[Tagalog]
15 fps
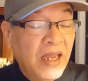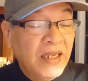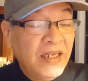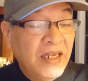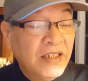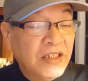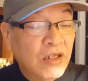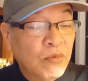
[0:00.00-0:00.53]

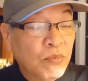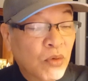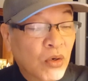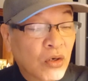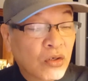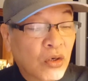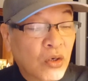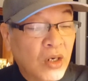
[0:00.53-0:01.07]
eating
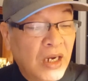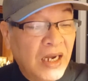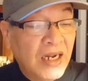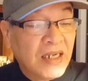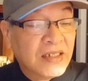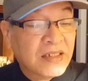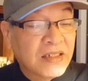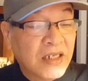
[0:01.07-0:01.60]
more or
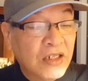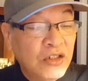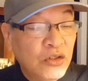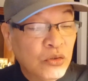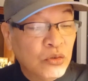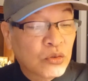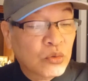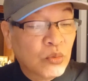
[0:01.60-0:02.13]
less than
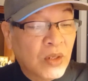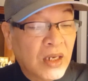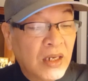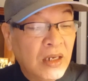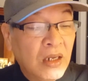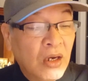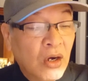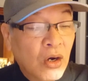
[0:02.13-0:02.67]

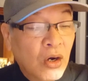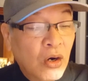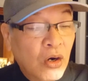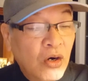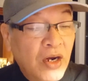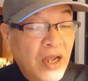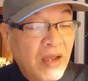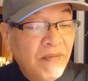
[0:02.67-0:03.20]
usual,
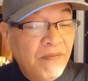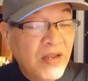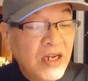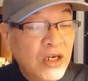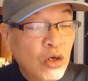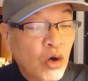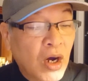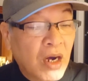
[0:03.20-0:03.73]
or having
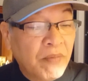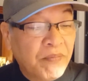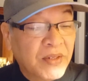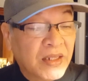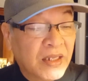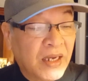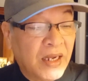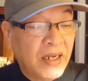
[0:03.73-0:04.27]
no
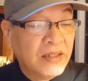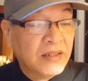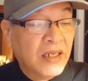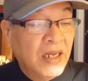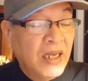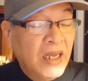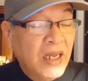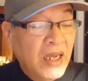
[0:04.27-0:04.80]
appetite,
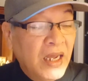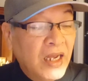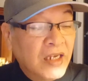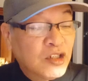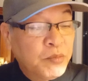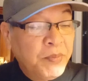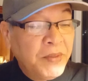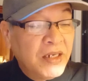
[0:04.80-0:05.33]

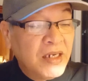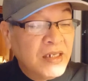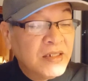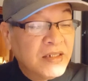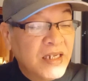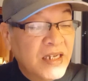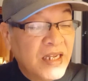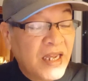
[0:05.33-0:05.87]

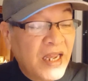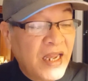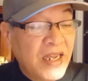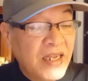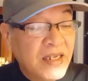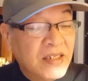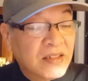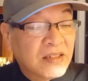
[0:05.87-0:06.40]
experiencing
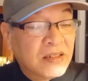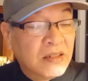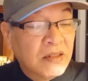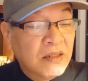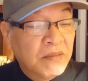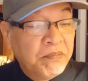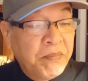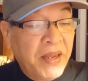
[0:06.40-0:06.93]
aches,
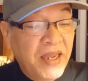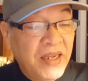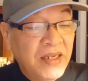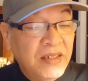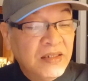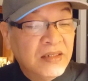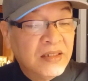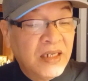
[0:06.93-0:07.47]

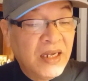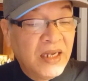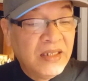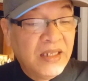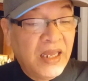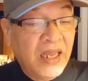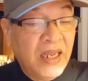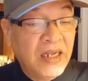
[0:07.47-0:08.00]
pains,
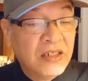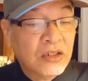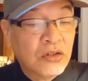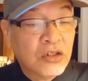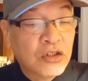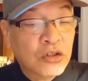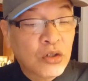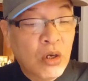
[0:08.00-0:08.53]
headaches, or
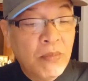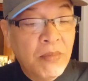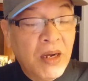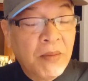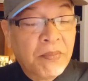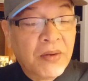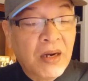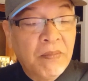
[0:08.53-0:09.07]
stomach
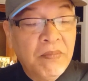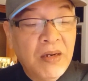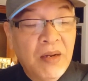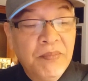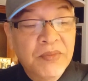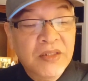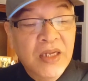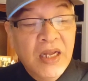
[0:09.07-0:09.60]

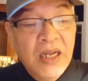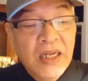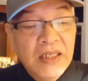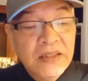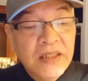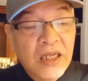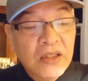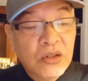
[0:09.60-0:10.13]
problems
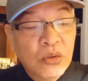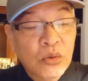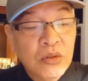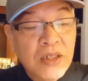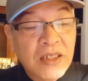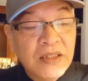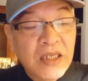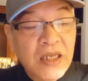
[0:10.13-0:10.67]
that do
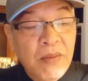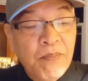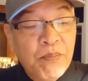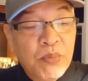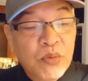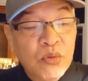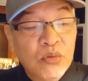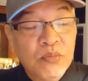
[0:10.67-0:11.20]
not
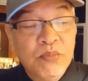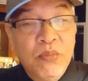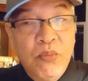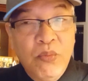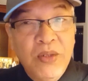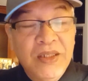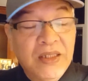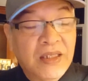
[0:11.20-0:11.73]
improve
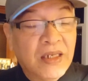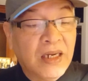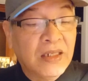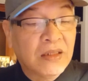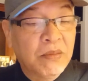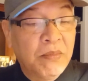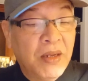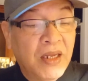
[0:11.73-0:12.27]
with
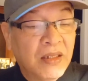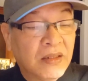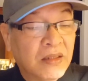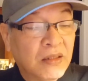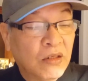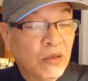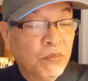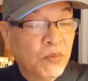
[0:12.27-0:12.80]
treatment.
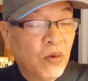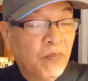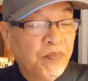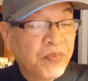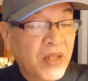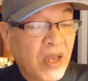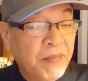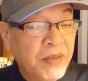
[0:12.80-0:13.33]
No po.
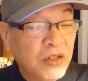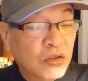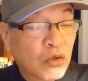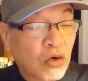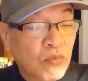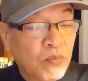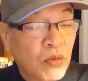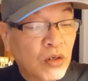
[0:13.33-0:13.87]
Having
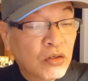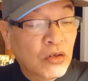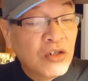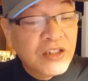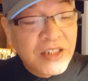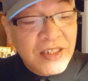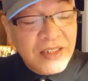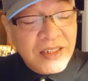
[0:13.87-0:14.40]
trouble
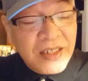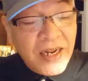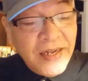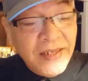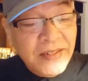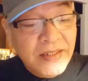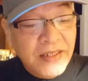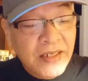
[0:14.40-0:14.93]

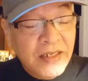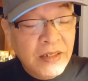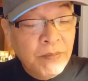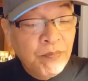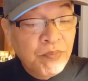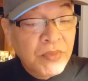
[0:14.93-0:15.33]
concentrating,